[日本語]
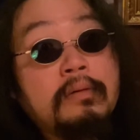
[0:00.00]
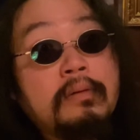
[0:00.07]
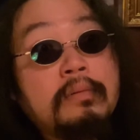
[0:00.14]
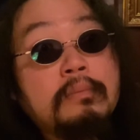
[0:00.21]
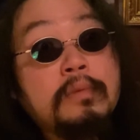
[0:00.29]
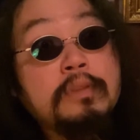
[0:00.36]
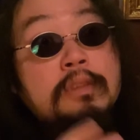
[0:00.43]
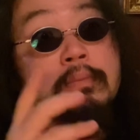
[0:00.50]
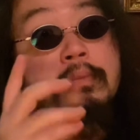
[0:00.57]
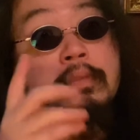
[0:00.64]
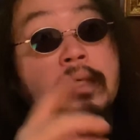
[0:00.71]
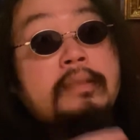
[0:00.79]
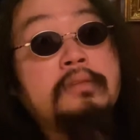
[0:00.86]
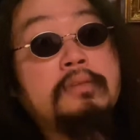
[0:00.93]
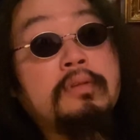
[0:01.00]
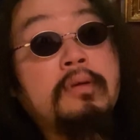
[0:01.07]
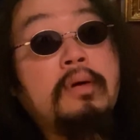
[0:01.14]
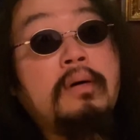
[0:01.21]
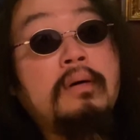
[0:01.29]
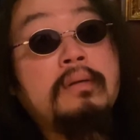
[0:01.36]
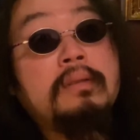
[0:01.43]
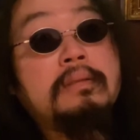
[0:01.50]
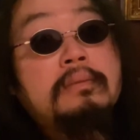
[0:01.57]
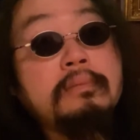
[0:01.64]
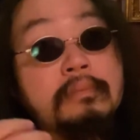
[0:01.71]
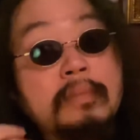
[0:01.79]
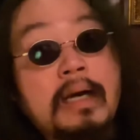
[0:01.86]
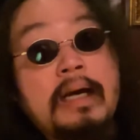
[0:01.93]
もしもねちょっと
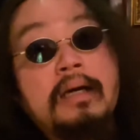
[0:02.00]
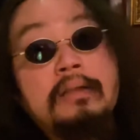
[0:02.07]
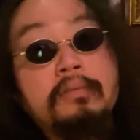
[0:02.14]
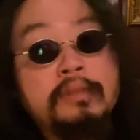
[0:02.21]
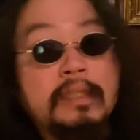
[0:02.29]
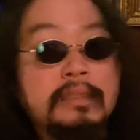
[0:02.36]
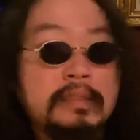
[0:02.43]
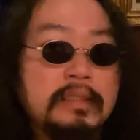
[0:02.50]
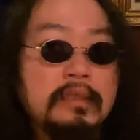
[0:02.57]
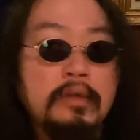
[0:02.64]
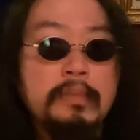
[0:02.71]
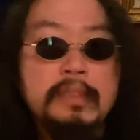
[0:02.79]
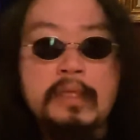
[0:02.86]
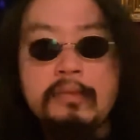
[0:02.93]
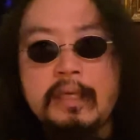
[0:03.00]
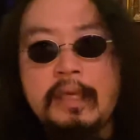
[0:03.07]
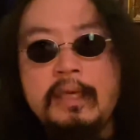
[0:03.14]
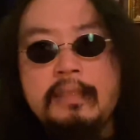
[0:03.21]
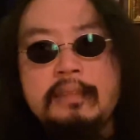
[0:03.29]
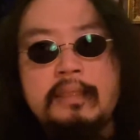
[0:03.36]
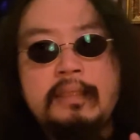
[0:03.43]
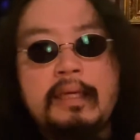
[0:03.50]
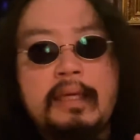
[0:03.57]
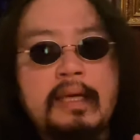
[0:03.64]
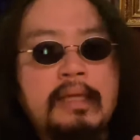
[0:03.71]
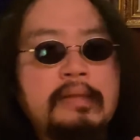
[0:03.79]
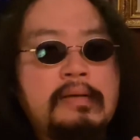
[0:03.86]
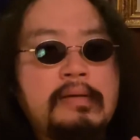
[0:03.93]
同じお店の経営者で
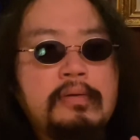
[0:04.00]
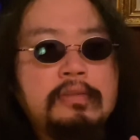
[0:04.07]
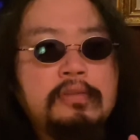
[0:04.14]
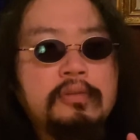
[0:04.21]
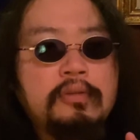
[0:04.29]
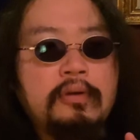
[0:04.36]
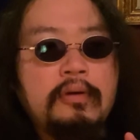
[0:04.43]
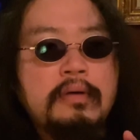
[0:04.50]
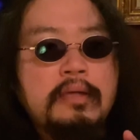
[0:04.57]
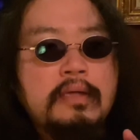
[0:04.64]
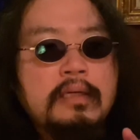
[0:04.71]
ちょっと